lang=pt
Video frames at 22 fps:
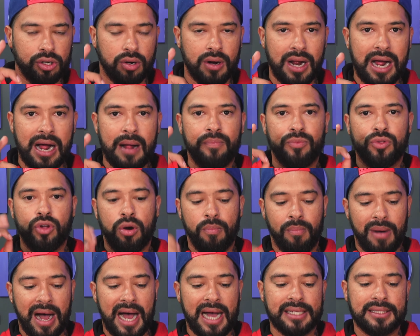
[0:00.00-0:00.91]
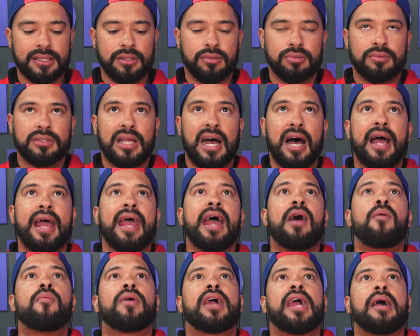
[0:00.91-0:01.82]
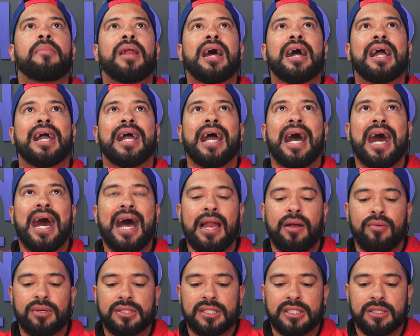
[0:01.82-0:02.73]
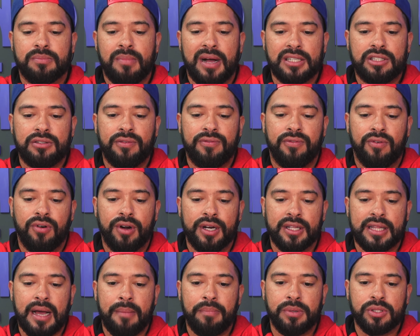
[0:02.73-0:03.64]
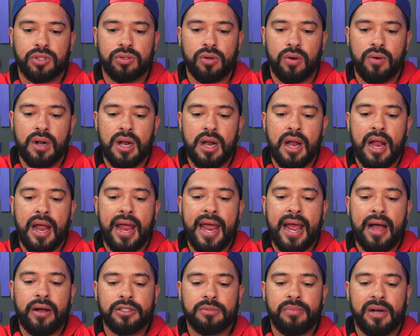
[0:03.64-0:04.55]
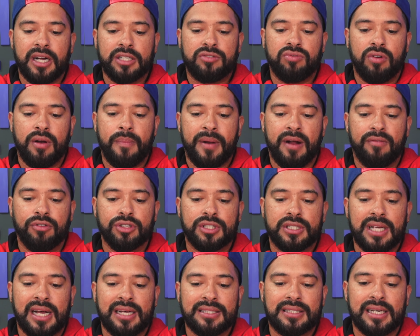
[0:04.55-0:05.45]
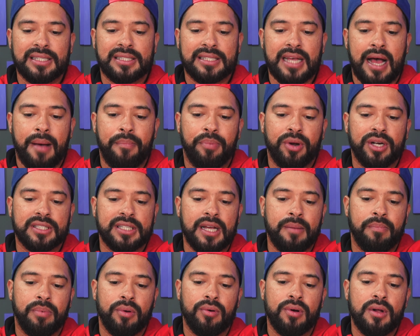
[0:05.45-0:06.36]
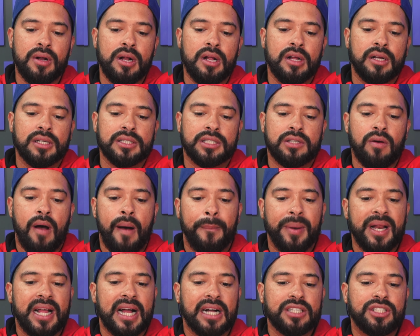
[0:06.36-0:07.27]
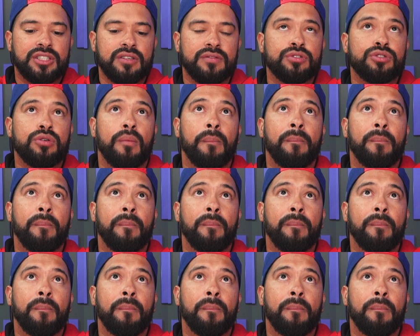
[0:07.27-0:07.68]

jogar no básico, tá? É um quebra-galho esse smartphone, tá, pessoal? É um smartphone para você acessar, por exemplo, seu aplicativo do